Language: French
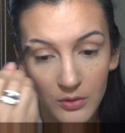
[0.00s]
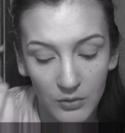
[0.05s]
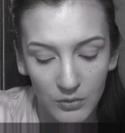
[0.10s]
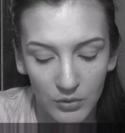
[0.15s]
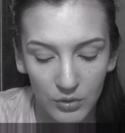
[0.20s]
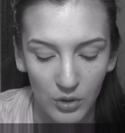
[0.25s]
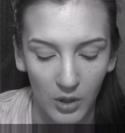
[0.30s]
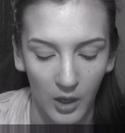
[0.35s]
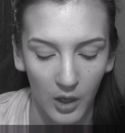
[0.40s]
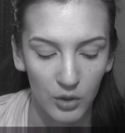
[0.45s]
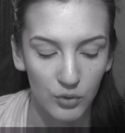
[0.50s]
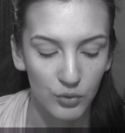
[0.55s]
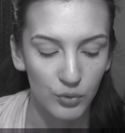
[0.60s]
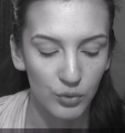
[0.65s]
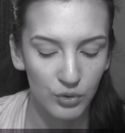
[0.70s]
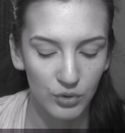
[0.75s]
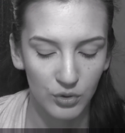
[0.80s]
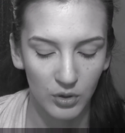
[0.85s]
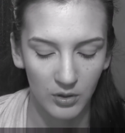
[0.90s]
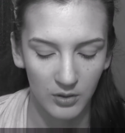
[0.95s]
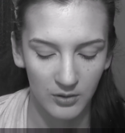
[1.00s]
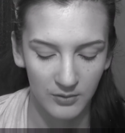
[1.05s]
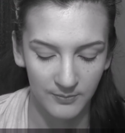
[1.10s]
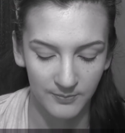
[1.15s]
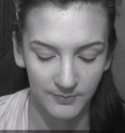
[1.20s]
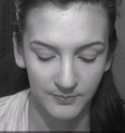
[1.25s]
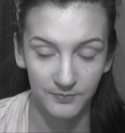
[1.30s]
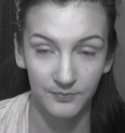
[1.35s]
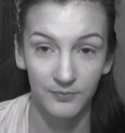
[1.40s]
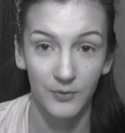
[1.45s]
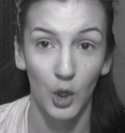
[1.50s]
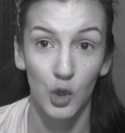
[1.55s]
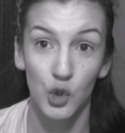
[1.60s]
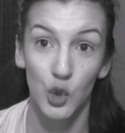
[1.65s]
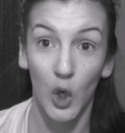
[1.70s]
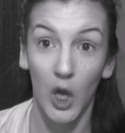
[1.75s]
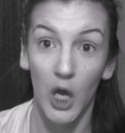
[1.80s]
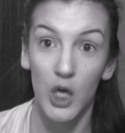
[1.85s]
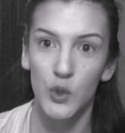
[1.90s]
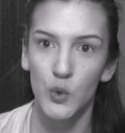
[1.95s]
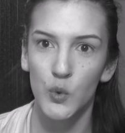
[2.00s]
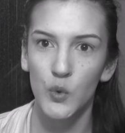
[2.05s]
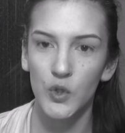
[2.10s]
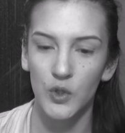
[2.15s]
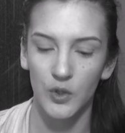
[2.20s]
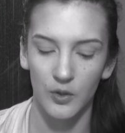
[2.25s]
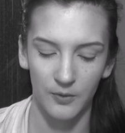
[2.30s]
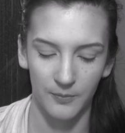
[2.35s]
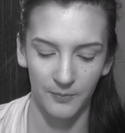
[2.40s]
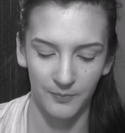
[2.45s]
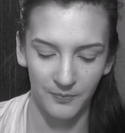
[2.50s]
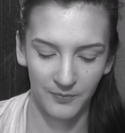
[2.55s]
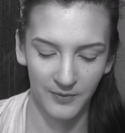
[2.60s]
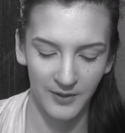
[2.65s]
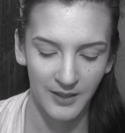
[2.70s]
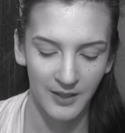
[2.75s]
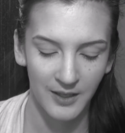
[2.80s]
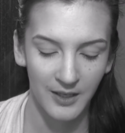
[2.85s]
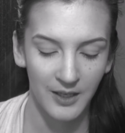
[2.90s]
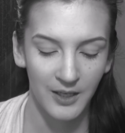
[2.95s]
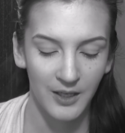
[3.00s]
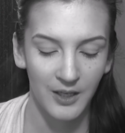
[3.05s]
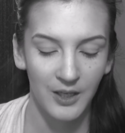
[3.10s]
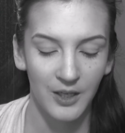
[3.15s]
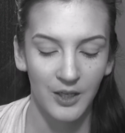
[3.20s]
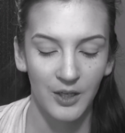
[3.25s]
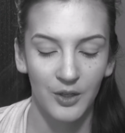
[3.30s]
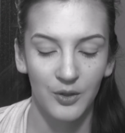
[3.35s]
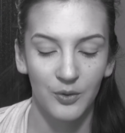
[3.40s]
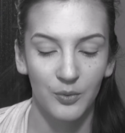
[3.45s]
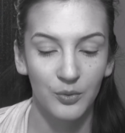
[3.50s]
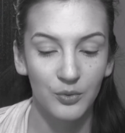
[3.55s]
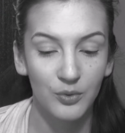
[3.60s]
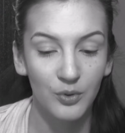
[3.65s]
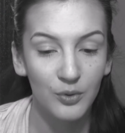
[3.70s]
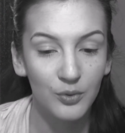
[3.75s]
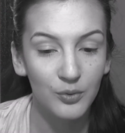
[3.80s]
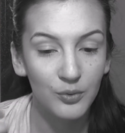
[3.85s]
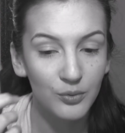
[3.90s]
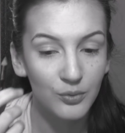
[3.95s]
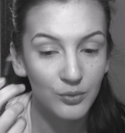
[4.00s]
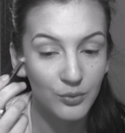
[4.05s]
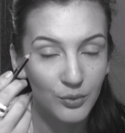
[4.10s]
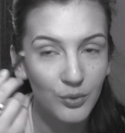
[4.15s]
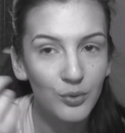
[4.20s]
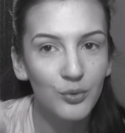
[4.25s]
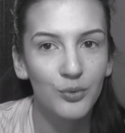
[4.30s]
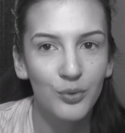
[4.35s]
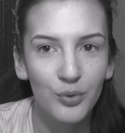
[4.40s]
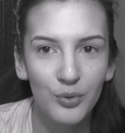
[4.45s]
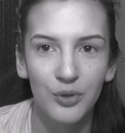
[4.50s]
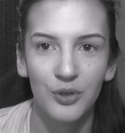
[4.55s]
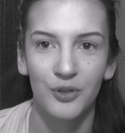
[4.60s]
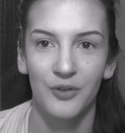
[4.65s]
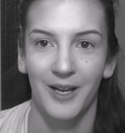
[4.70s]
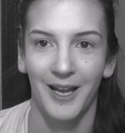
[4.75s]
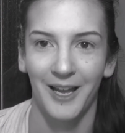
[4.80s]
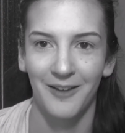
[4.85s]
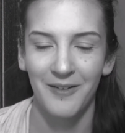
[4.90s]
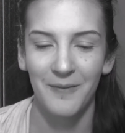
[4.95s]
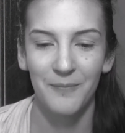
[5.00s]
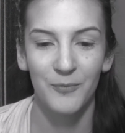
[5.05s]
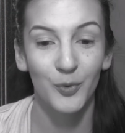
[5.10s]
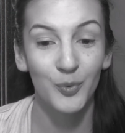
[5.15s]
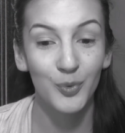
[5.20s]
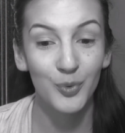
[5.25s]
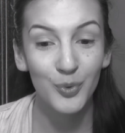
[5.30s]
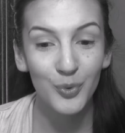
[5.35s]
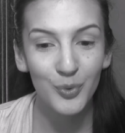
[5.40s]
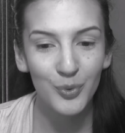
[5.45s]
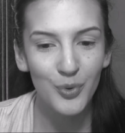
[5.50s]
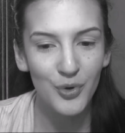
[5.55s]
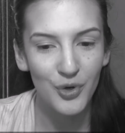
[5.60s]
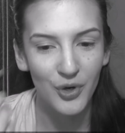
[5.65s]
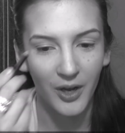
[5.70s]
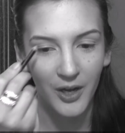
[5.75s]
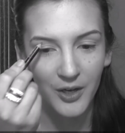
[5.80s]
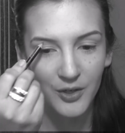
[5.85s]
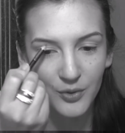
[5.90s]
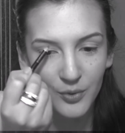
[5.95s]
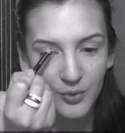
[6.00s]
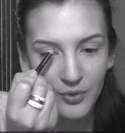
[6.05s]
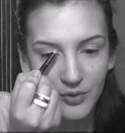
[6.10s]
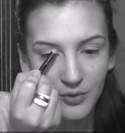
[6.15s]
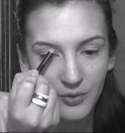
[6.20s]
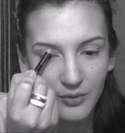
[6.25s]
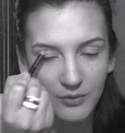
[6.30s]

Je rajoute. Je rajoute. Donc, du coup, du coup, Donc, du coup, je rajoute.